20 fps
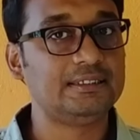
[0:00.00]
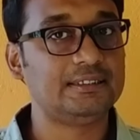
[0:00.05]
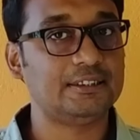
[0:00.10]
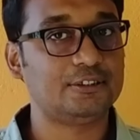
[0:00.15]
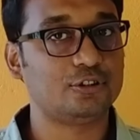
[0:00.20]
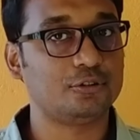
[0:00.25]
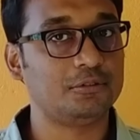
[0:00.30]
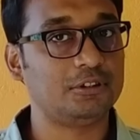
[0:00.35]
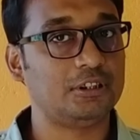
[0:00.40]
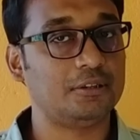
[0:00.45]
তিনটে
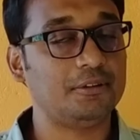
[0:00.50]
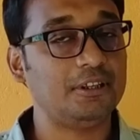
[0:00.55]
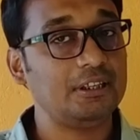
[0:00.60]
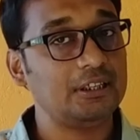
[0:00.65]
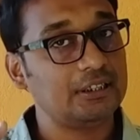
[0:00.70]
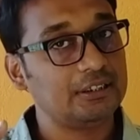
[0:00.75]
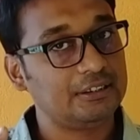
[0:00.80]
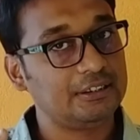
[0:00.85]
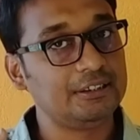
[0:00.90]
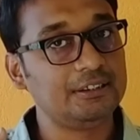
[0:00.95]
ছবি দেবে
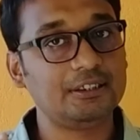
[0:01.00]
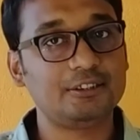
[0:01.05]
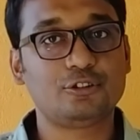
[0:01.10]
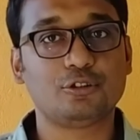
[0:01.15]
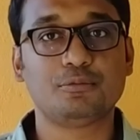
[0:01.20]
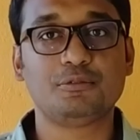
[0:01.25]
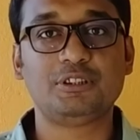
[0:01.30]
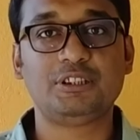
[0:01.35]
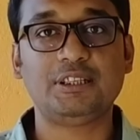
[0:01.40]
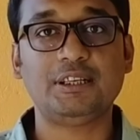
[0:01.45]
তিনটে
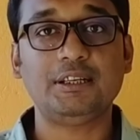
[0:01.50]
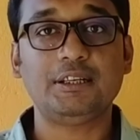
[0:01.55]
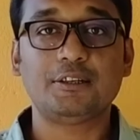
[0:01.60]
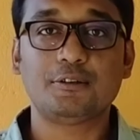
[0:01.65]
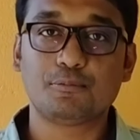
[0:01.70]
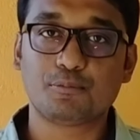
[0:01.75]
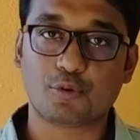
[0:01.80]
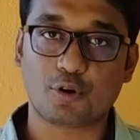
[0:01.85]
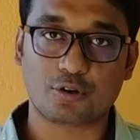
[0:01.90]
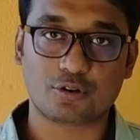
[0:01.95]
ছবি দিয়ে
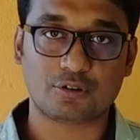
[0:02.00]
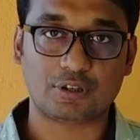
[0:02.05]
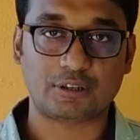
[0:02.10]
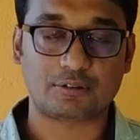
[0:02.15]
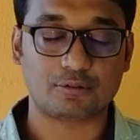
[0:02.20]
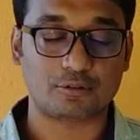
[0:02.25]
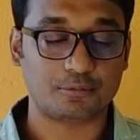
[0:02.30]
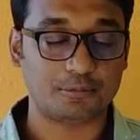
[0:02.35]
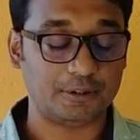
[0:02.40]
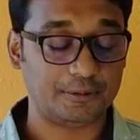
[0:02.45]
বর্ণনা
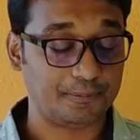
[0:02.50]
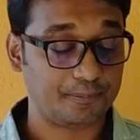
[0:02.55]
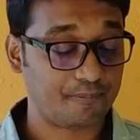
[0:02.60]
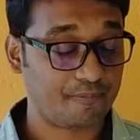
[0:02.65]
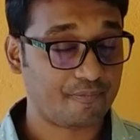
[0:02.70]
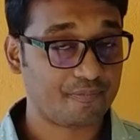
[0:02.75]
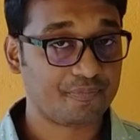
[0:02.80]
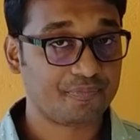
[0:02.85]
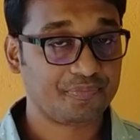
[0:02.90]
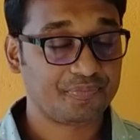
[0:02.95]
করবে
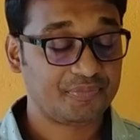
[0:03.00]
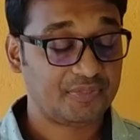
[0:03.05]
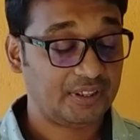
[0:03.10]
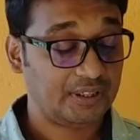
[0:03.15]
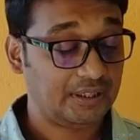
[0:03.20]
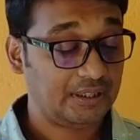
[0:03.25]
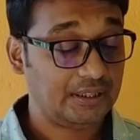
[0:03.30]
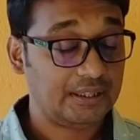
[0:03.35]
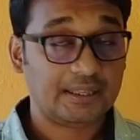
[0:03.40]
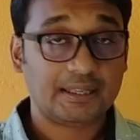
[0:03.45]

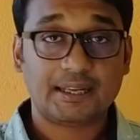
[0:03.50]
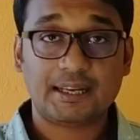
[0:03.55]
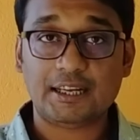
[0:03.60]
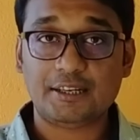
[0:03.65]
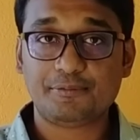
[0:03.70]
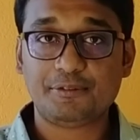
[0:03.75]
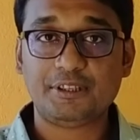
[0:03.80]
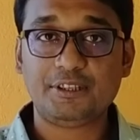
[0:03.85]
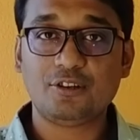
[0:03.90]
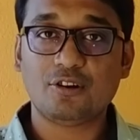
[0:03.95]

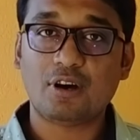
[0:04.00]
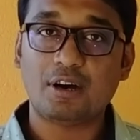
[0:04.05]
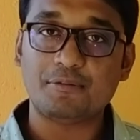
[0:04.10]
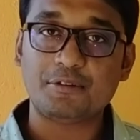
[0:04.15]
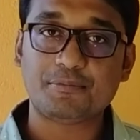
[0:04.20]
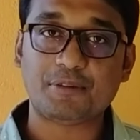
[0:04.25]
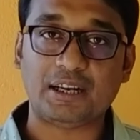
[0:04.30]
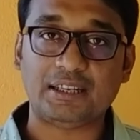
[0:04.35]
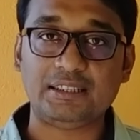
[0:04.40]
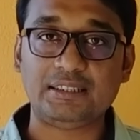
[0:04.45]
এর ভিডিও
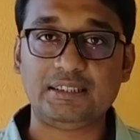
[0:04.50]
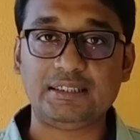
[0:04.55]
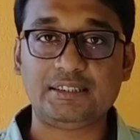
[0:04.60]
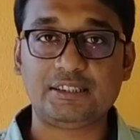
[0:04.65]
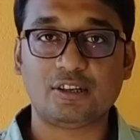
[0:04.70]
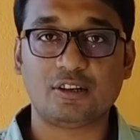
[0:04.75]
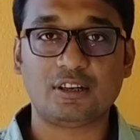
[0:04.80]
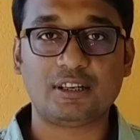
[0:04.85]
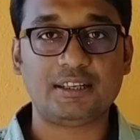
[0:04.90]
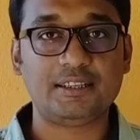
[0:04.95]
আমি বানিয়ে
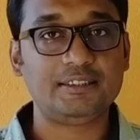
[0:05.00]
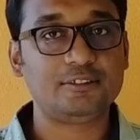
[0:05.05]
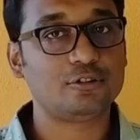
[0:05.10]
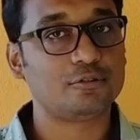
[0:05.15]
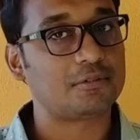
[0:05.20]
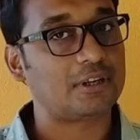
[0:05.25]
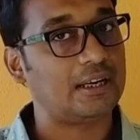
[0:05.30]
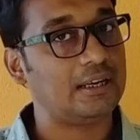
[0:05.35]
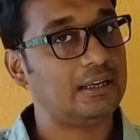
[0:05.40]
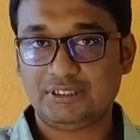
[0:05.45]
দিয়েছি অলরেডি
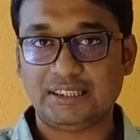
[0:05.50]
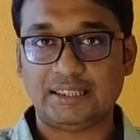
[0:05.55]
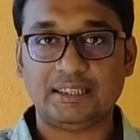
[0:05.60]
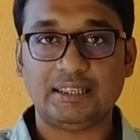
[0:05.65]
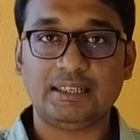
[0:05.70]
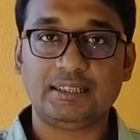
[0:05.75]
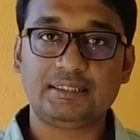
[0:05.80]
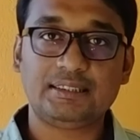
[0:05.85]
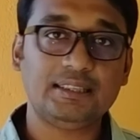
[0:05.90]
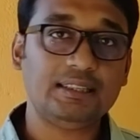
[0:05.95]
তোমরা
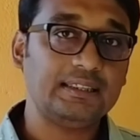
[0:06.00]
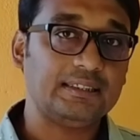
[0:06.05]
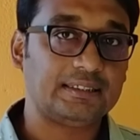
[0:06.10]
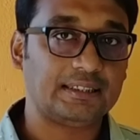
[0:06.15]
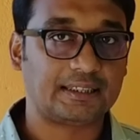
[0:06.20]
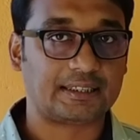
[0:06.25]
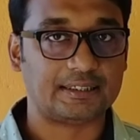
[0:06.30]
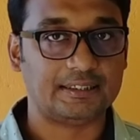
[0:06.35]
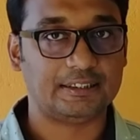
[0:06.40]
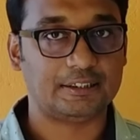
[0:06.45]
চ্যানেলে গিয়ে
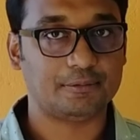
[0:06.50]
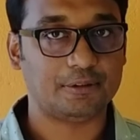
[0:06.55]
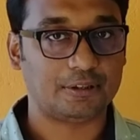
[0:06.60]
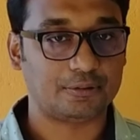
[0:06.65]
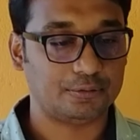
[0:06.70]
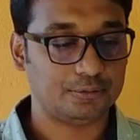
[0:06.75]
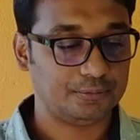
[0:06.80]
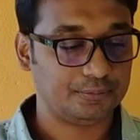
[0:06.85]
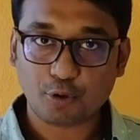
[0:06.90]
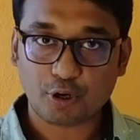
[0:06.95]
দেখে নিতে
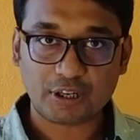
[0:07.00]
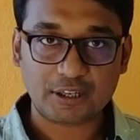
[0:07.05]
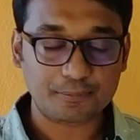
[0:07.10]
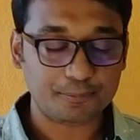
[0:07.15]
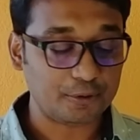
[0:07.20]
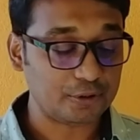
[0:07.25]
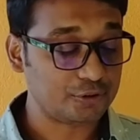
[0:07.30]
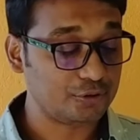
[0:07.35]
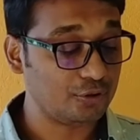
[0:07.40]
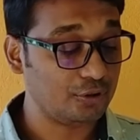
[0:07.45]
পারো
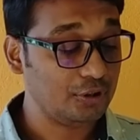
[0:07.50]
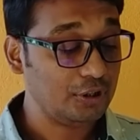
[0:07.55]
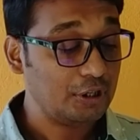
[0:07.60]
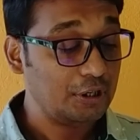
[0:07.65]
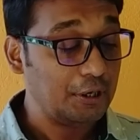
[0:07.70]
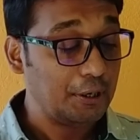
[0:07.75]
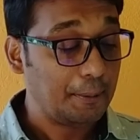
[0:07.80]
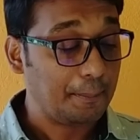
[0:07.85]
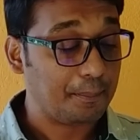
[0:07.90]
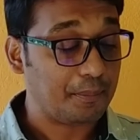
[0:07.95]
পরের প্রশ্ন
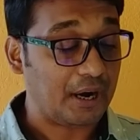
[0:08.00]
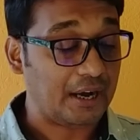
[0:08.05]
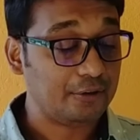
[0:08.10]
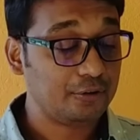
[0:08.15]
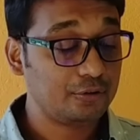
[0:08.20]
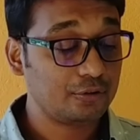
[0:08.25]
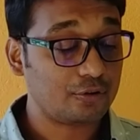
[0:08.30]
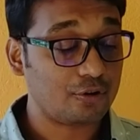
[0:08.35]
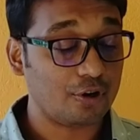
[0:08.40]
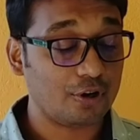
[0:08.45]

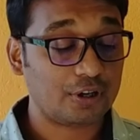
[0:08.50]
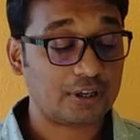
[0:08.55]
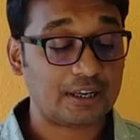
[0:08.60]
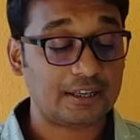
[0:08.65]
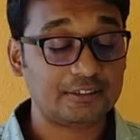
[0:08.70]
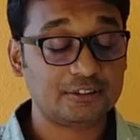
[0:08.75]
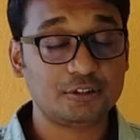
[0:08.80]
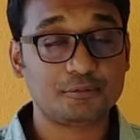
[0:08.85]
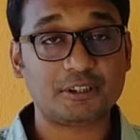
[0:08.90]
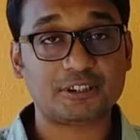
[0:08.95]
বায়ুর
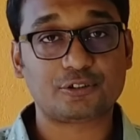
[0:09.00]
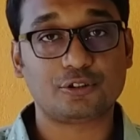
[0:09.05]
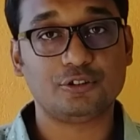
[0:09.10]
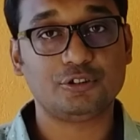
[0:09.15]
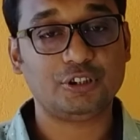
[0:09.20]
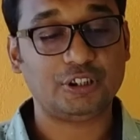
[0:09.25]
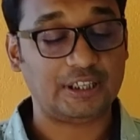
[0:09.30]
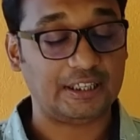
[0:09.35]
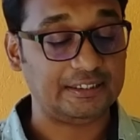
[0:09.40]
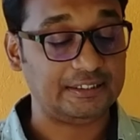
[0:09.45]
ক্ষয়কার্য বা
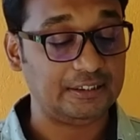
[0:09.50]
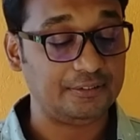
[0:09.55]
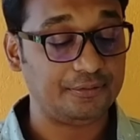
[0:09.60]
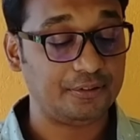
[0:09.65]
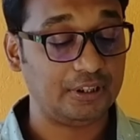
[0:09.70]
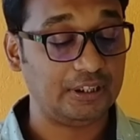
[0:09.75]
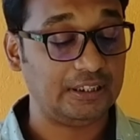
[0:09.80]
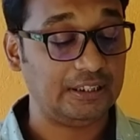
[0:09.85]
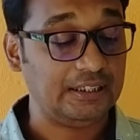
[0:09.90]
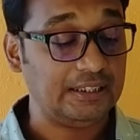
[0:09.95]
সঞ্চয় কার্যের
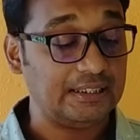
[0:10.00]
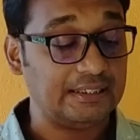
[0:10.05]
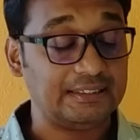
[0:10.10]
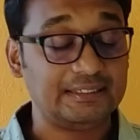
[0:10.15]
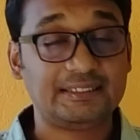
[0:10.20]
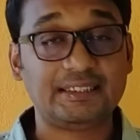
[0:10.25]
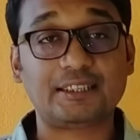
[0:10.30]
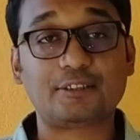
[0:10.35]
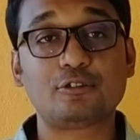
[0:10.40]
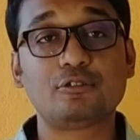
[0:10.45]
ফলে
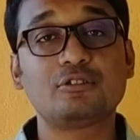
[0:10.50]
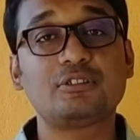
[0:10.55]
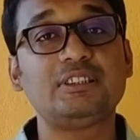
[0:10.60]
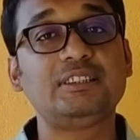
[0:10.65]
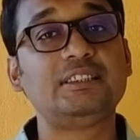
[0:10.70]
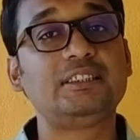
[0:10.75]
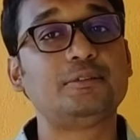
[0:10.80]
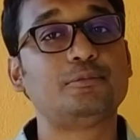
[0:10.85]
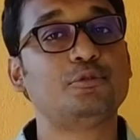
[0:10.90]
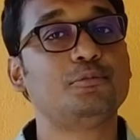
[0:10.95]
যে কোনো
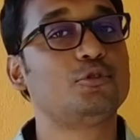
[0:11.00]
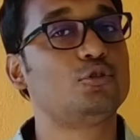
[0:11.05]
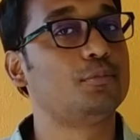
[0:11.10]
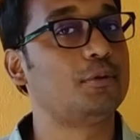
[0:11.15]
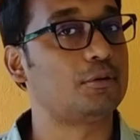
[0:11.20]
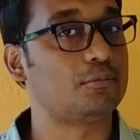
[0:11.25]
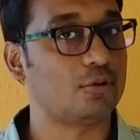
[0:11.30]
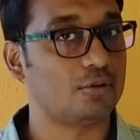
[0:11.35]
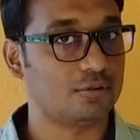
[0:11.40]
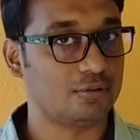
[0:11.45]
তিনটি
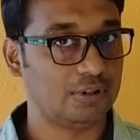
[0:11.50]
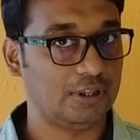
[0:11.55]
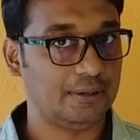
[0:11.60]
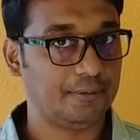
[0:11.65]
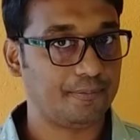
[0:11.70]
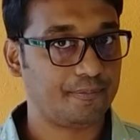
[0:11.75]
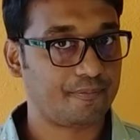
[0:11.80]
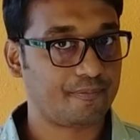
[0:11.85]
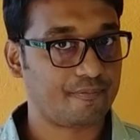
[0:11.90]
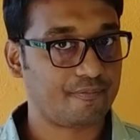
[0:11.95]
ভূমিরূপের বর্ণনা